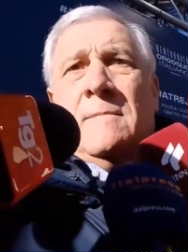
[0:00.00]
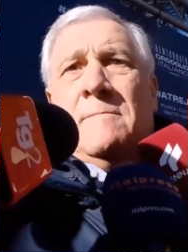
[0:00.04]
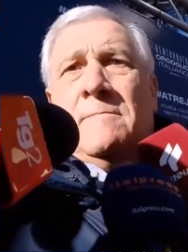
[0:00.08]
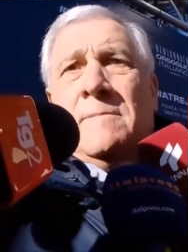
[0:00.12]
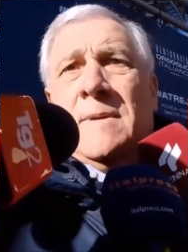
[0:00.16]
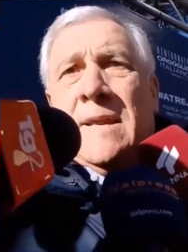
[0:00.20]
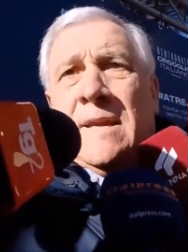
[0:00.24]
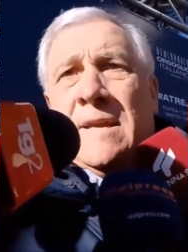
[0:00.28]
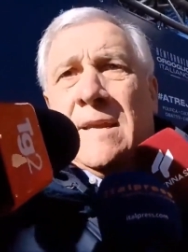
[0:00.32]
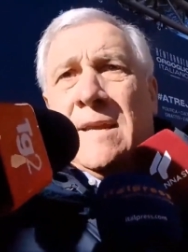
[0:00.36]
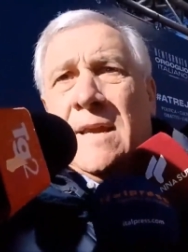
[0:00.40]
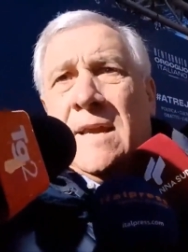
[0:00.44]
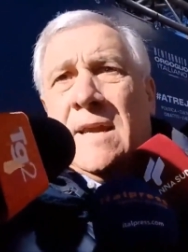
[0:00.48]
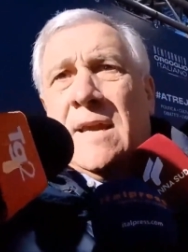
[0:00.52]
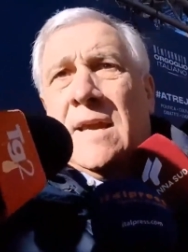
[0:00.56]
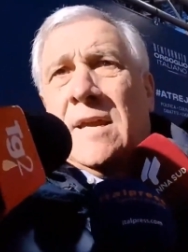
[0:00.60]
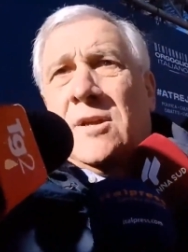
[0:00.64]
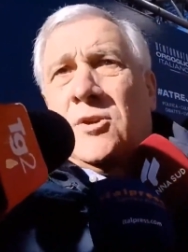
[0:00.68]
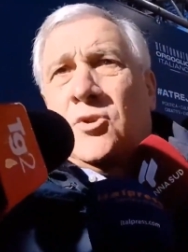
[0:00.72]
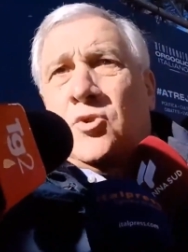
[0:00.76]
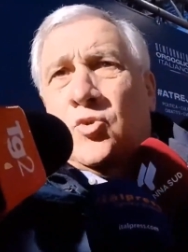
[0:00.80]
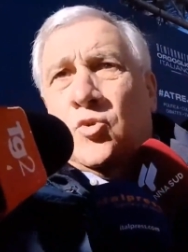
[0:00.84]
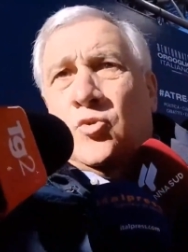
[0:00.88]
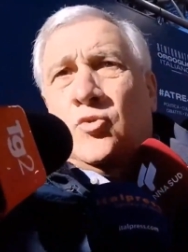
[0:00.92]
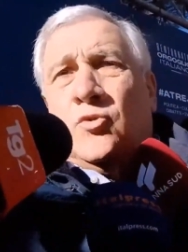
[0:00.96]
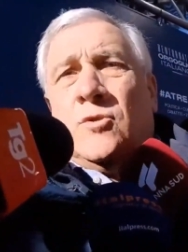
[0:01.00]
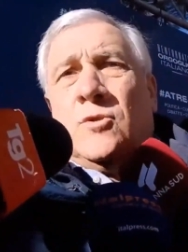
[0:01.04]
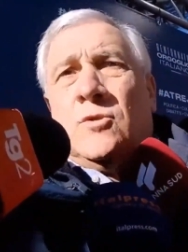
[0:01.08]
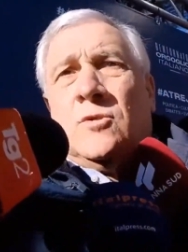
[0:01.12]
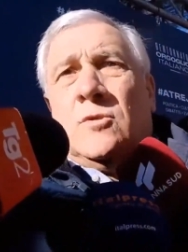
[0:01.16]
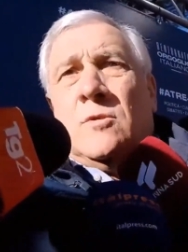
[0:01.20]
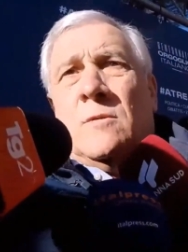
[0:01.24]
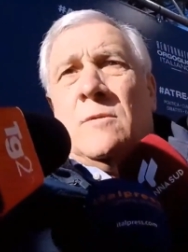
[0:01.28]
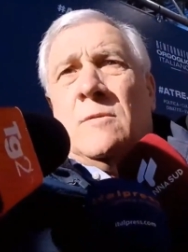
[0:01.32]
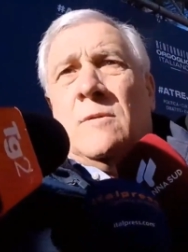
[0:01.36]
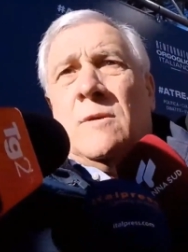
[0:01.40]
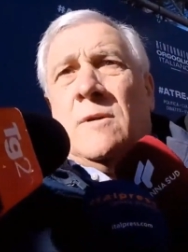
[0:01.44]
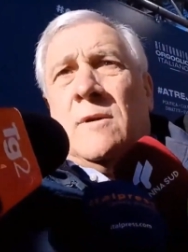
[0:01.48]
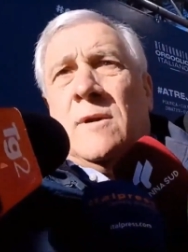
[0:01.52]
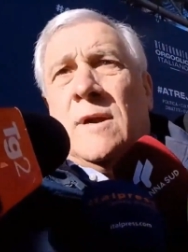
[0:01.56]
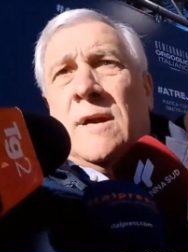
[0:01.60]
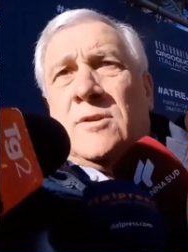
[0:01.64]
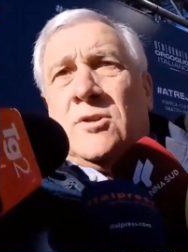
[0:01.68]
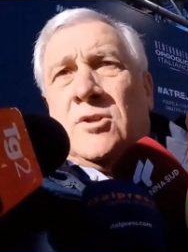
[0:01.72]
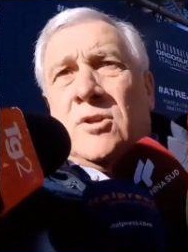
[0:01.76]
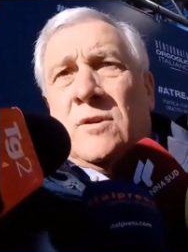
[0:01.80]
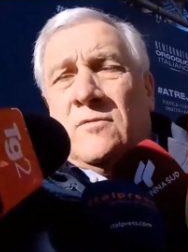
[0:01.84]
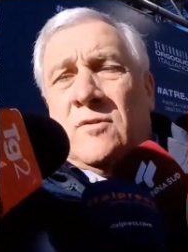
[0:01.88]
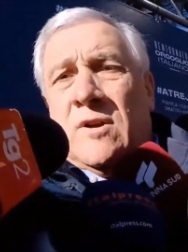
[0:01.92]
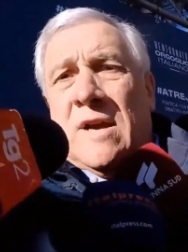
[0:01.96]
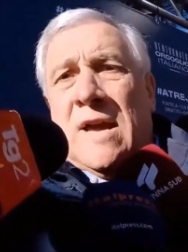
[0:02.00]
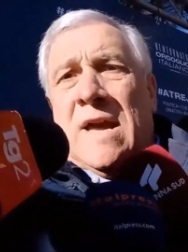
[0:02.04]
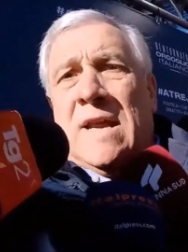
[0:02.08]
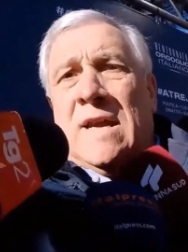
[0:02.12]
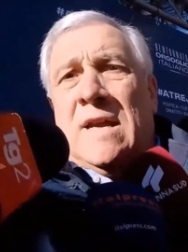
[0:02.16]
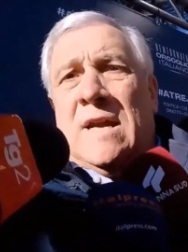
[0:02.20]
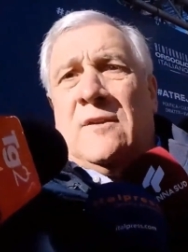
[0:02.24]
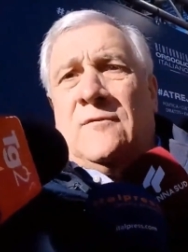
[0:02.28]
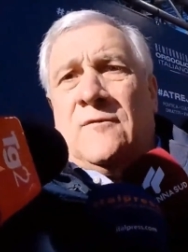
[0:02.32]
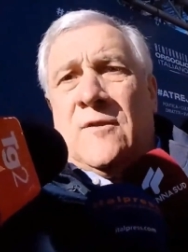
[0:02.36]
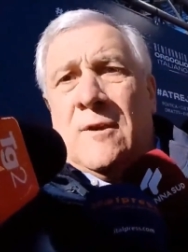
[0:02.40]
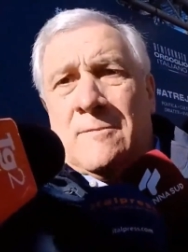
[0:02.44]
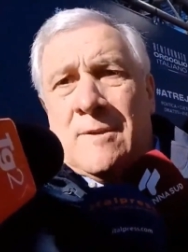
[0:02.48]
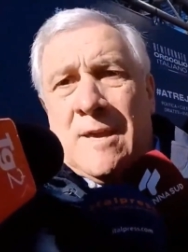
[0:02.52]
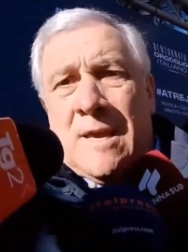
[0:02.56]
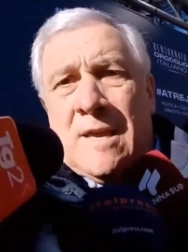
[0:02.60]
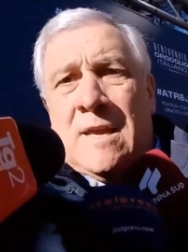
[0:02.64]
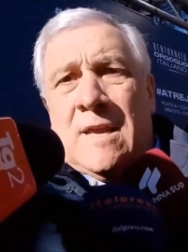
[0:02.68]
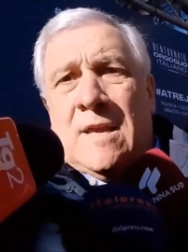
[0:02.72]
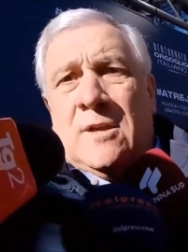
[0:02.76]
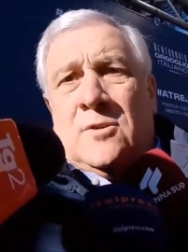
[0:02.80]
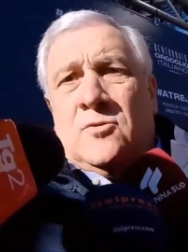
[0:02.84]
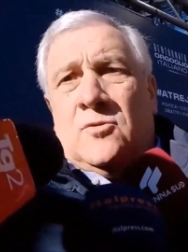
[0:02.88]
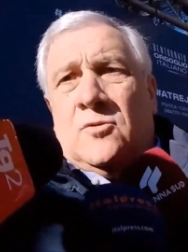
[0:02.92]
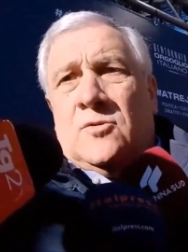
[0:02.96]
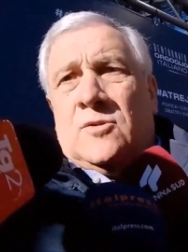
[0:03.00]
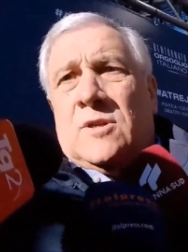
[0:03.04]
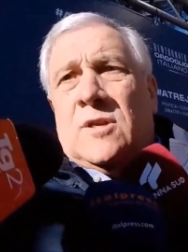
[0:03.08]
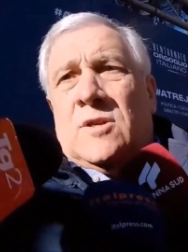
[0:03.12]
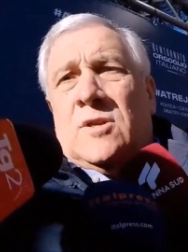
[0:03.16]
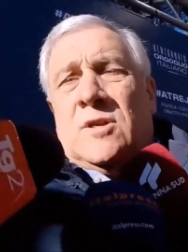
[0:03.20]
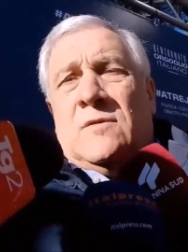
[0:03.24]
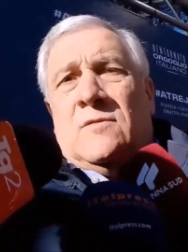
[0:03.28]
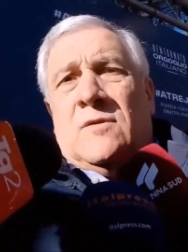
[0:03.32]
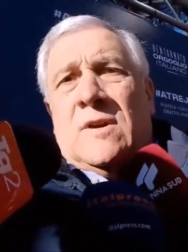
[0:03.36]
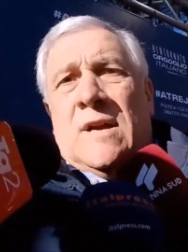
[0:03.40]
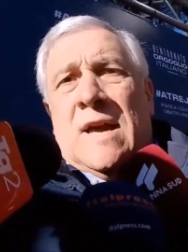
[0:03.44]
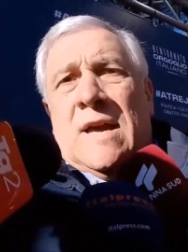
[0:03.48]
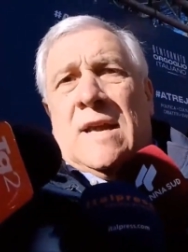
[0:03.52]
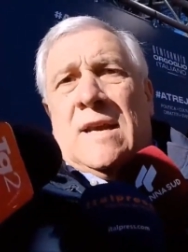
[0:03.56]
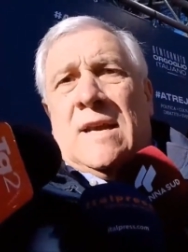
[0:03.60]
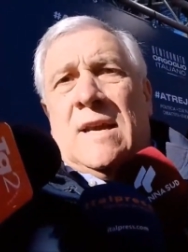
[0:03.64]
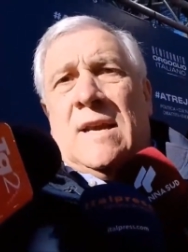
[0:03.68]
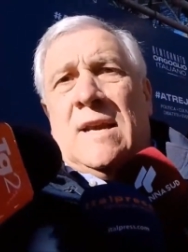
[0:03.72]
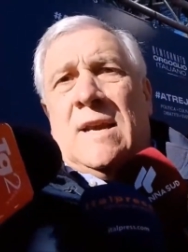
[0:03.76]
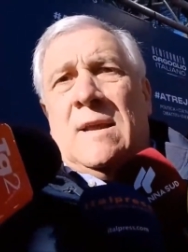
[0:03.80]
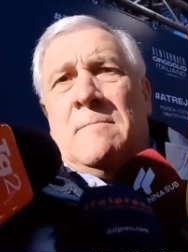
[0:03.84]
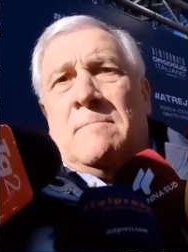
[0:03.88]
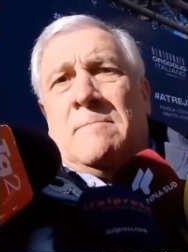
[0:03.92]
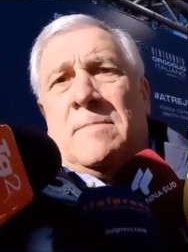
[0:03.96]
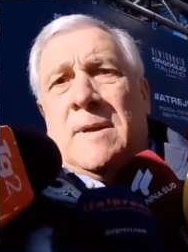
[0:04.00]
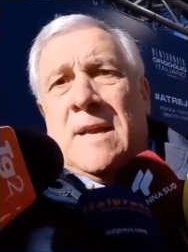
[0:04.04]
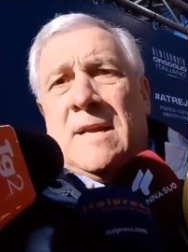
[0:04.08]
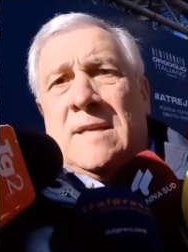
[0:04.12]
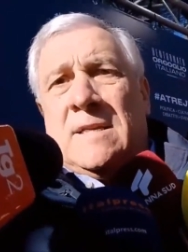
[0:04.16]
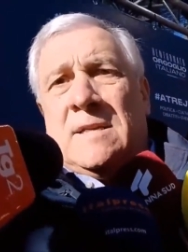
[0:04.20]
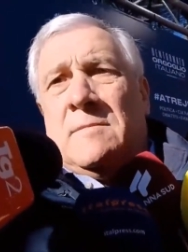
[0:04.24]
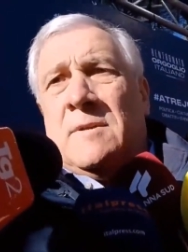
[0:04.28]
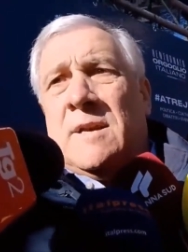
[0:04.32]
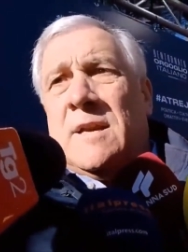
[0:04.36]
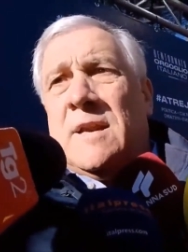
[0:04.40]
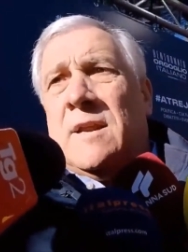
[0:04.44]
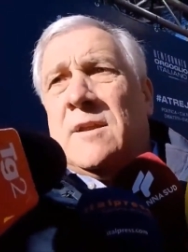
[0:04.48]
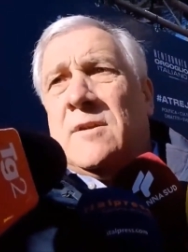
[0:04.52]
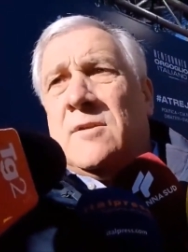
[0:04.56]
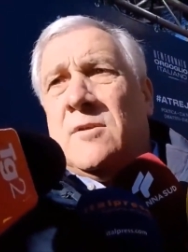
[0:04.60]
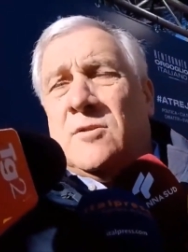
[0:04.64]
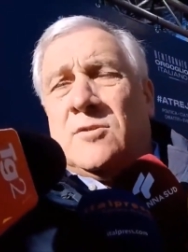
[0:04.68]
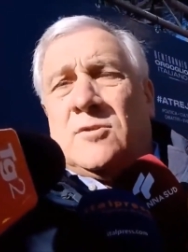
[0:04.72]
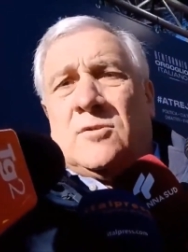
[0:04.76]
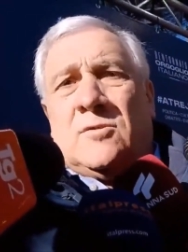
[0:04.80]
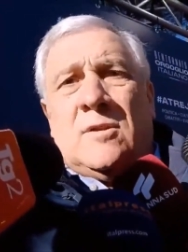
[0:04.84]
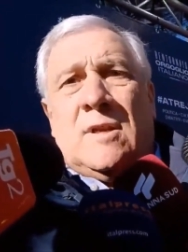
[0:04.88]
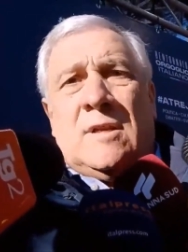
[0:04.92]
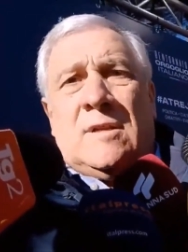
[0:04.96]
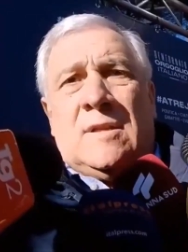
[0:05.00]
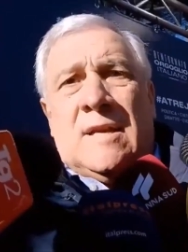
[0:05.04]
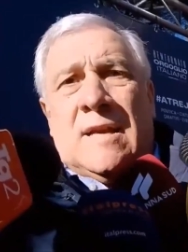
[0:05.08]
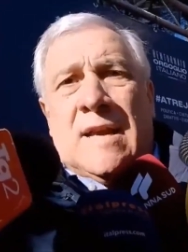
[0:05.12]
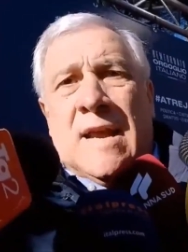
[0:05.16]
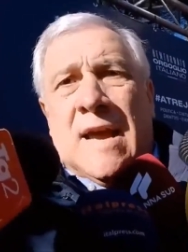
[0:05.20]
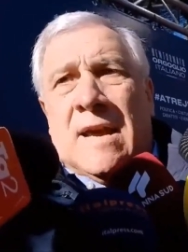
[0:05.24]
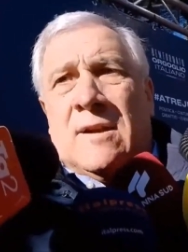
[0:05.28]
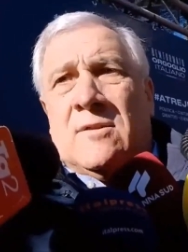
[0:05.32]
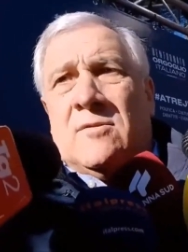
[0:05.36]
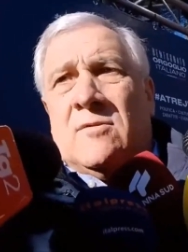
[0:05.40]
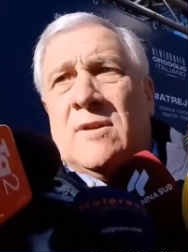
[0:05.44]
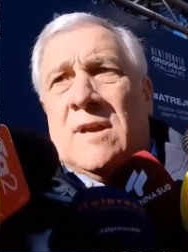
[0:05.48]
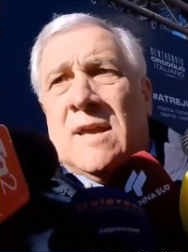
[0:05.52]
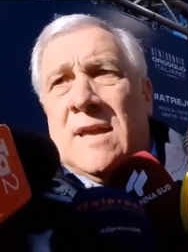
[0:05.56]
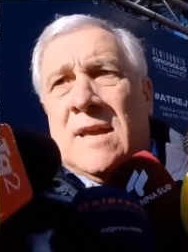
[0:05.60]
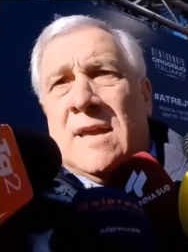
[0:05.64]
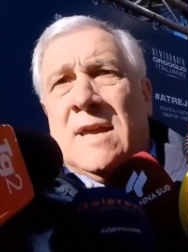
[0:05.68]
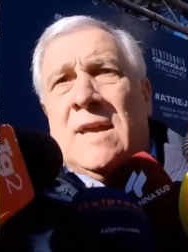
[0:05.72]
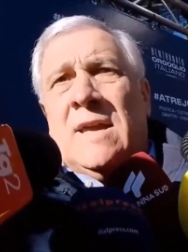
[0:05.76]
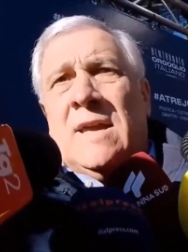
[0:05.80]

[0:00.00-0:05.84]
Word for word: perché è giusto agevolare le famiglie, è giusto agevolare le imprese perché il costo del denaro